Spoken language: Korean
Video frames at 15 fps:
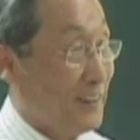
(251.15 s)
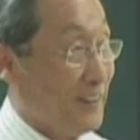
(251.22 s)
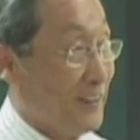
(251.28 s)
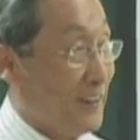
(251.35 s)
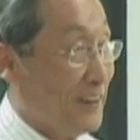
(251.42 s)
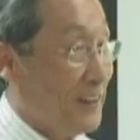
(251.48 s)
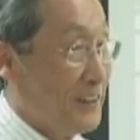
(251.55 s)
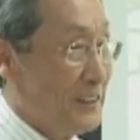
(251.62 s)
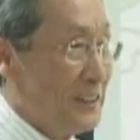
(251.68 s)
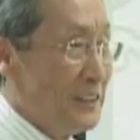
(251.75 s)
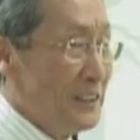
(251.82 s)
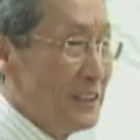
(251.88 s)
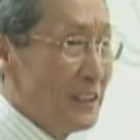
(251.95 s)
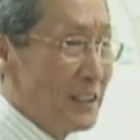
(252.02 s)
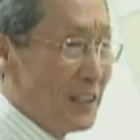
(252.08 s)
네.
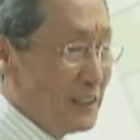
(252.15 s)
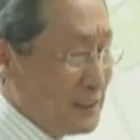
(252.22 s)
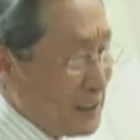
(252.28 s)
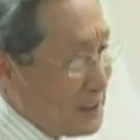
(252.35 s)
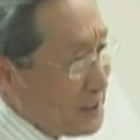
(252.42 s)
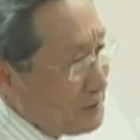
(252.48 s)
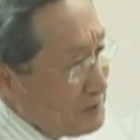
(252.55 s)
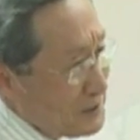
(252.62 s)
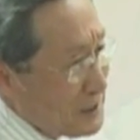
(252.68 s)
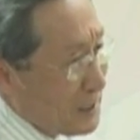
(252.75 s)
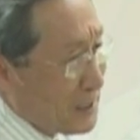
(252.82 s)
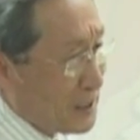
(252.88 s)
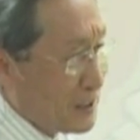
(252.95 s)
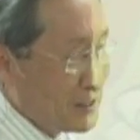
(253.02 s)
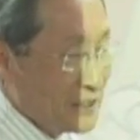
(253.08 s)

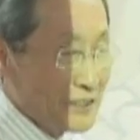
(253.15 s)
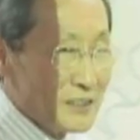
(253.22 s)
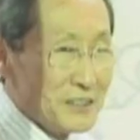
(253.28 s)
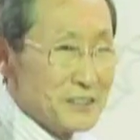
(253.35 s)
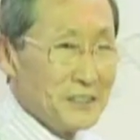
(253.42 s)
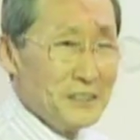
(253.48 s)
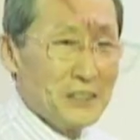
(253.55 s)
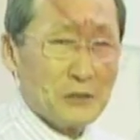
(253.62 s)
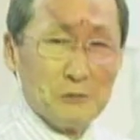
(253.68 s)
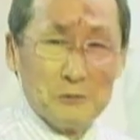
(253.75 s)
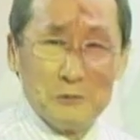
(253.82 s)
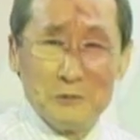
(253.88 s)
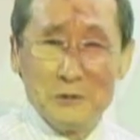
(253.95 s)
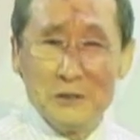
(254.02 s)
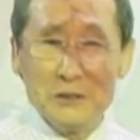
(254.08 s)
간단합니다. 그러니까
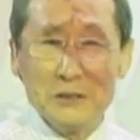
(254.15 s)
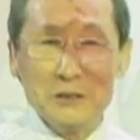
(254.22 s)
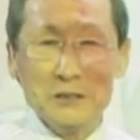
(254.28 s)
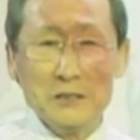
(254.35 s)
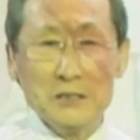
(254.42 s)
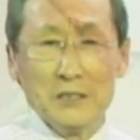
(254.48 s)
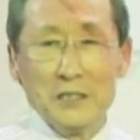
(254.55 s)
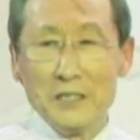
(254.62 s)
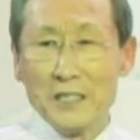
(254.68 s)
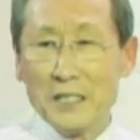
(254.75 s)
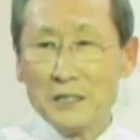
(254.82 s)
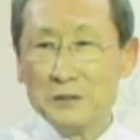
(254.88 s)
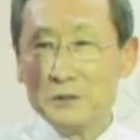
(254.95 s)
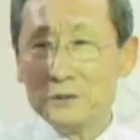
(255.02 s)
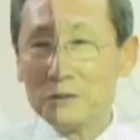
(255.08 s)
우리
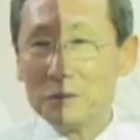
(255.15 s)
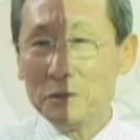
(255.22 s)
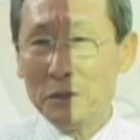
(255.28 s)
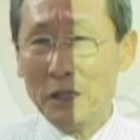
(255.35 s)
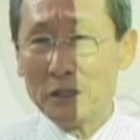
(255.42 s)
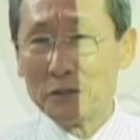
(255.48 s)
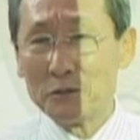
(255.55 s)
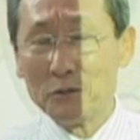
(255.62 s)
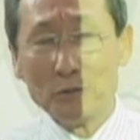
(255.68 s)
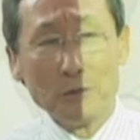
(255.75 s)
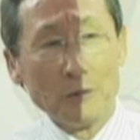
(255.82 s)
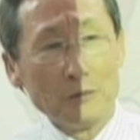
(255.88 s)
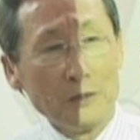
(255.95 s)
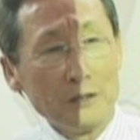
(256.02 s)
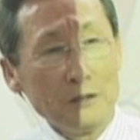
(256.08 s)
인간도 알고
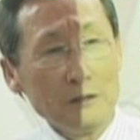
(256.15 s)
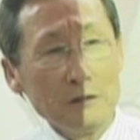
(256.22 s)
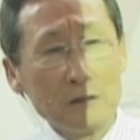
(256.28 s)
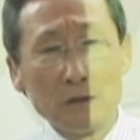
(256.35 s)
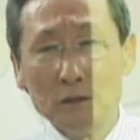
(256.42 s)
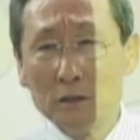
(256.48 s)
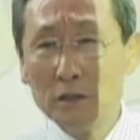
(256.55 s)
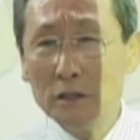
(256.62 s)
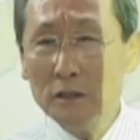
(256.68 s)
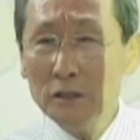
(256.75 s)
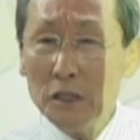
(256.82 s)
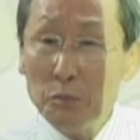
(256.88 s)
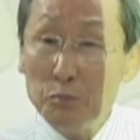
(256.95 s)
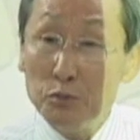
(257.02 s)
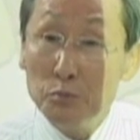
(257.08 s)
보면은 전기
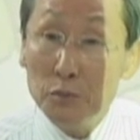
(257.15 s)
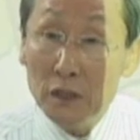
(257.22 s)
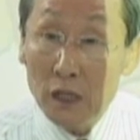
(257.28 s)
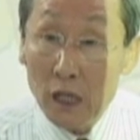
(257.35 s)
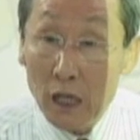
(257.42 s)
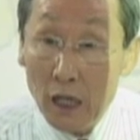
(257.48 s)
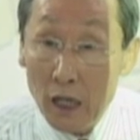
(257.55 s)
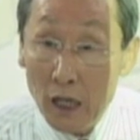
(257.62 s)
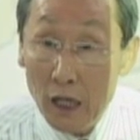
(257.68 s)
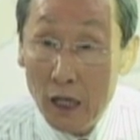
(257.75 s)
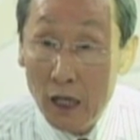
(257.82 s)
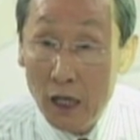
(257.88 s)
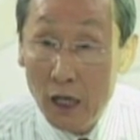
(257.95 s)
제품이라.